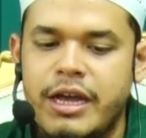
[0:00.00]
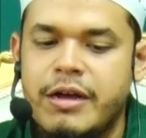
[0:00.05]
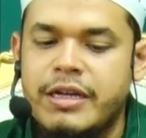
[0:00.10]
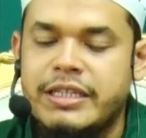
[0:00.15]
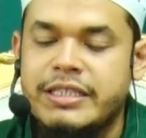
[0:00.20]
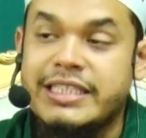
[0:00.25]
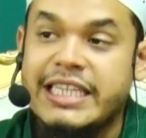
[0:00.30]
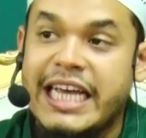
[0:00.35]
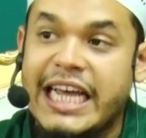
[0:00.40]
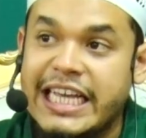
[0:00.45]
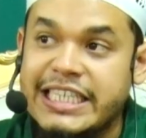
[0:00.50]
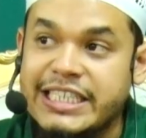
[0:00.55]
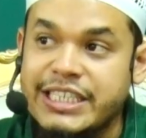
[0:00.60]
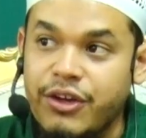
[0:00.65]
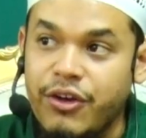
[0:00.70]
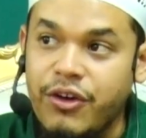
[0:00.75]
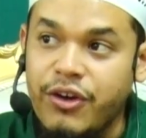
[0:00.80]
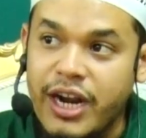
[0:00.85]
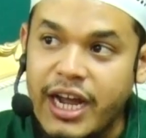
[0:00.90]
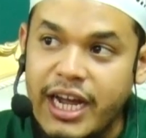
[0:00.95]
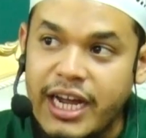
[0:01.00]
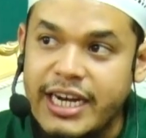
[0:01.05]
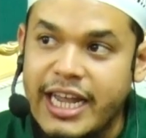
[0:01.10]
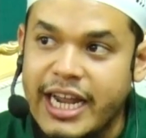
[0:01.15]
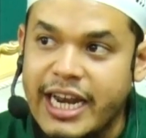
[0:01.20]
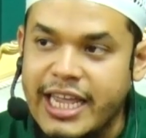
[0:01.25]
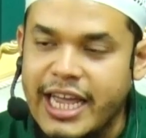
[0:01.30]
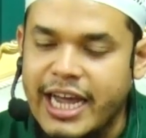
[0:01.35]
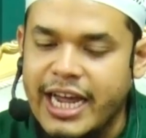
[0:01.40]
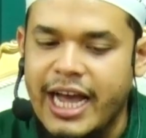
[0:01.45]
Salah seorang
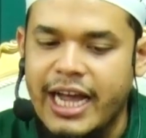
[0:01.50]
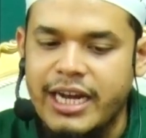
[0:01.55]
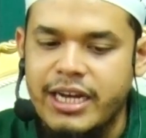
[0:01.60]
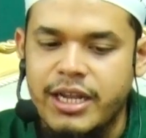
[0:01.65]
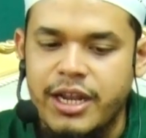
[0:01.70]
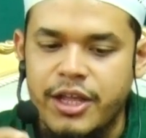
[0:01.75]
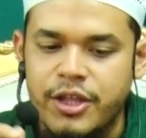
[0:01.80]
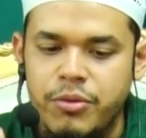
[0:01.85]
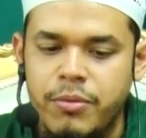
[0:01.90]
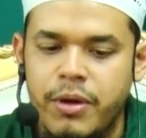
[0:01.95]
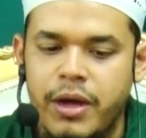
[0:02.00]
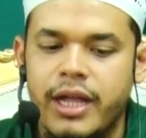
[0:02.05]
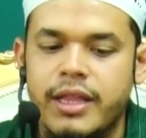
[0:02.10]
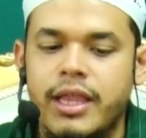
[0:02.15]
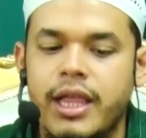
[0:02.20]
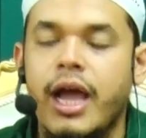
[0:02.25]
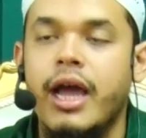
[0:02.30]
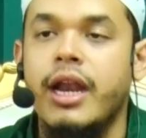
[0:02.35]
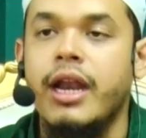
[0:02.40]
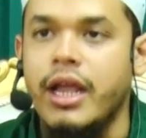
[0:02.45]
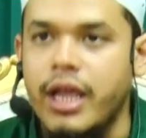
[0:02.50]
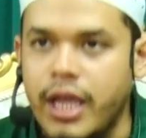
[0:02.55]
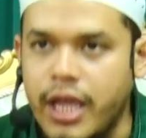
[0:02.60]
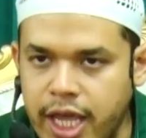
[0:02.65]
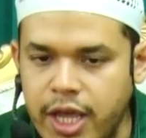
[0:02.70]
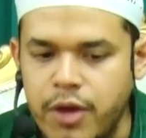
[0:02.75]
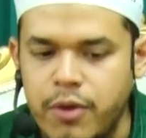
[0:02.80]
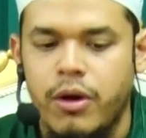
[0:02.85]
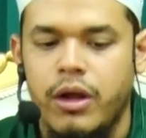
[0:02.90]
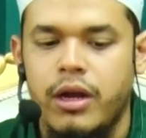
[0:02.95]
dari yang hadir itu mengatakan,
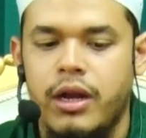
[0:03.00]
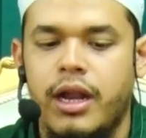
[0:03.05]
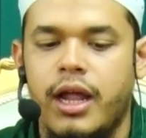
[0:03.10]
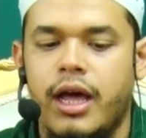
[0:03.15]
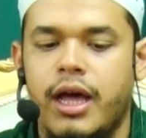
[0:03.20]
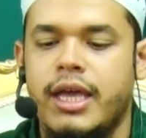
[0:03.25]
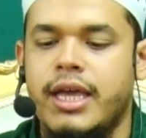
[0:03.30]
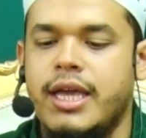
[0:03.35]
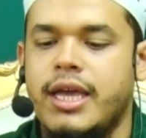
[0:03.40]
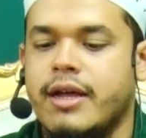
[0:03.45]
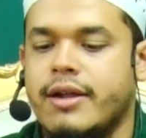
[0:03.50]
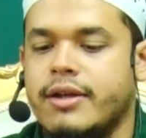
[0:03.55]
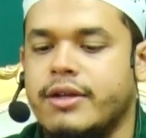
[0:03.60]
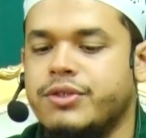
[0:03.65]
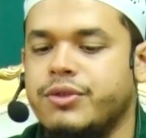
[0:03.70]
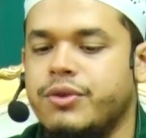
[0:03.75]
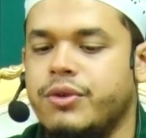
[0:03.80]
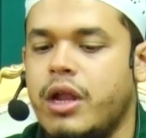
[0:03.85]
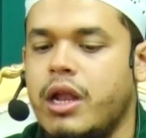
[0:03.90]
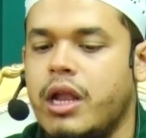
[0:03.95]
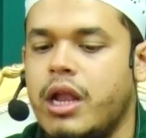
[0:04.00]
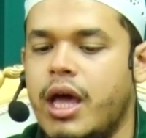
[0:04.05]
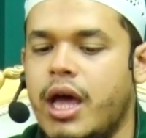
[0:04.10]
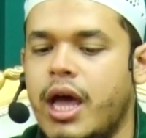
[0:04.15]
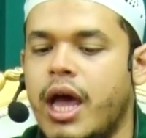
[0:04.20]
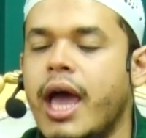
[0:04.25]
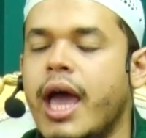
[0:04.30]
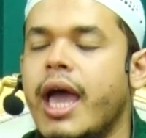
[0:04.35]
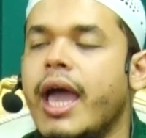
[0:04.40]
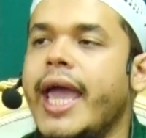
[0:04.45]
"I wallahi ya
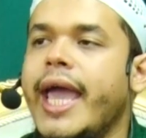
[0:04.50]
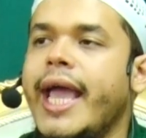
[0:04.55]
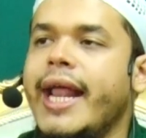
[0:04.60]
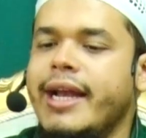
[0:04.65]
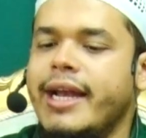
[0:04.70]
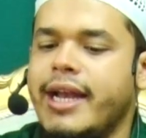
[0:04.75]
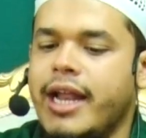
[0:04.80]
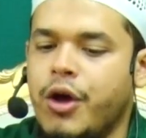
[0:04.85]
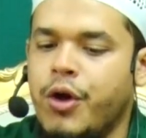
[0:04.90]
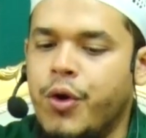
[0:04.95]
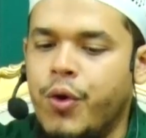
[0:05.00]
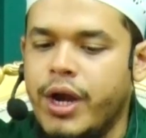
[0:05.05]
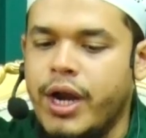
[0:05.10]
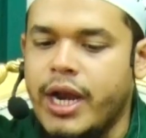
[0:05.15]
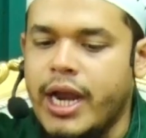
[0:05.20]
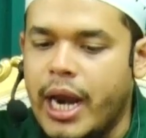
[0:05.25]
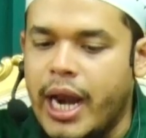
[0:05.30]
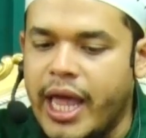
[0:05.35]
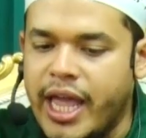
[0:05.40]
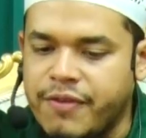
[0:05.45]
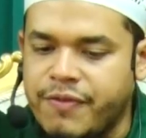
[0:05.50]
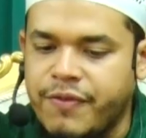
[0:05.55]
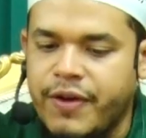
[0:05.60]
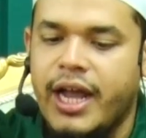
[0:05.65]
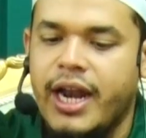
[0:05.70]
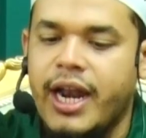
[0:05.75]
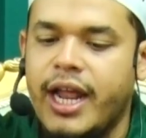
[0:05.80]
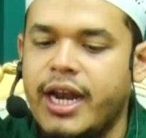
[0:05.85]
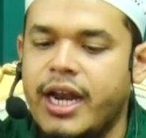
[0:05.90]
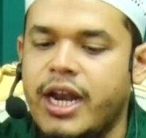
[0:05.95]
Rasulullah, innahunna la
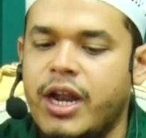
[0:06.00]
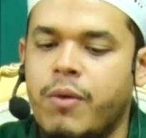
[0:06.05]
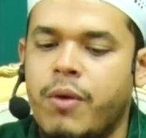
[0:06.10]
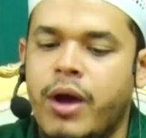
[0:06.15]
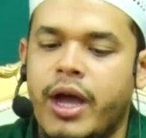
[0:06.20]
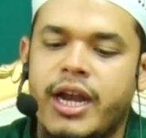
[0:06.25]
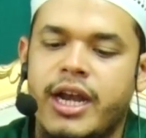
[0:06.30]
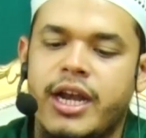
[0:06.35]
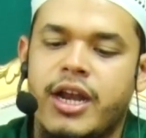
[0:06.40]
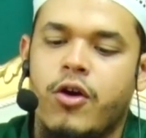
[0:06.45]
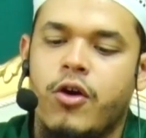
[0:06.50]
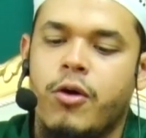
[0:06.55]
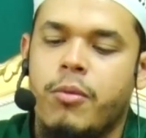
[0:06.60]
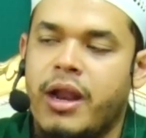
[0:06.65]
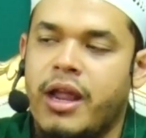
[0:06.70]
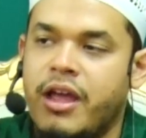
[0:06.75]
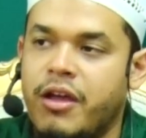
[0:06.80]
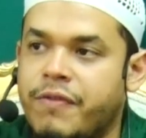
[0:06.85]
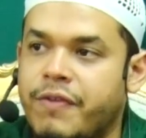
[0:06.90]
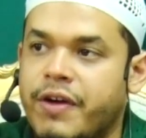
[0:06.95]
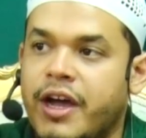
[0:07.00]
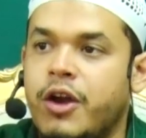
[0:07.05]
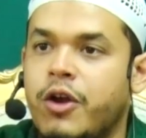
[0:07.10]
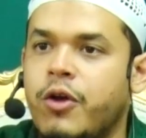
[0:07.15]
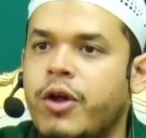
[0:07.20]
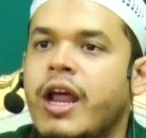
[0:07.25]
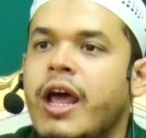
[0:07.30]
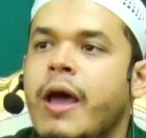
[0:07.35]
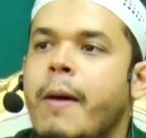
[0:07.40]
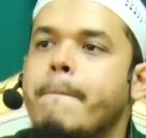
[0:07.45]
wa innahum la
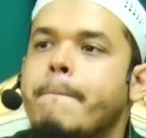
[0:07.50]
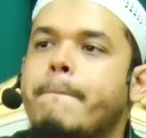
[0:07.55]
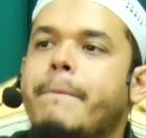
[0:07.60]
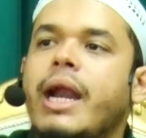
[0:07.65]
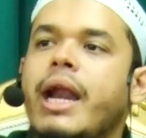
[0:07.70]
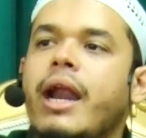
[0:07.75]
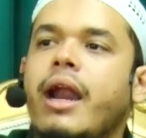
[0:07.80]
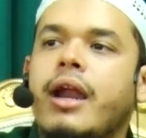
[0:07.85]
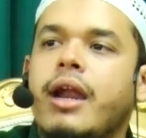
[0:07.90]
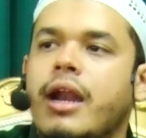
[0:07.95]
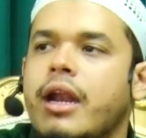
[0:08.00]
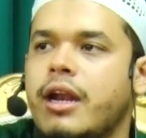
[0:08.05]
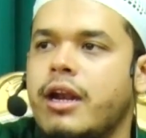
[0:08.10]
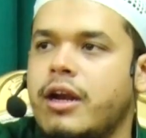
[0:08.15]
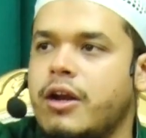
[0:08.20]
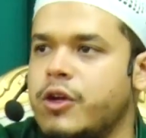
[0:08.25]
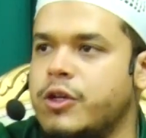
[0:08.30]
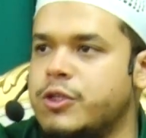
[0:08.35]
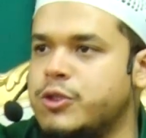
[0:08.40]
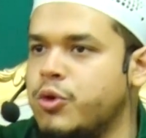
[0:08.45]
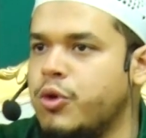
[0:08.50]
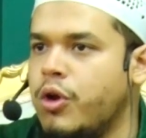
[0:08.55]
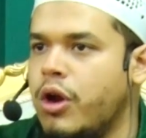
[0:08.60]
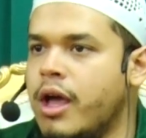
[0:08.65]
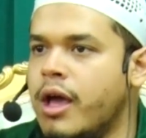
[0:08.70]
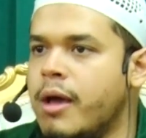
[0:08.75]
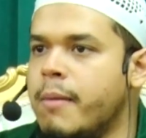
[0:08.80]
Bener Rasul.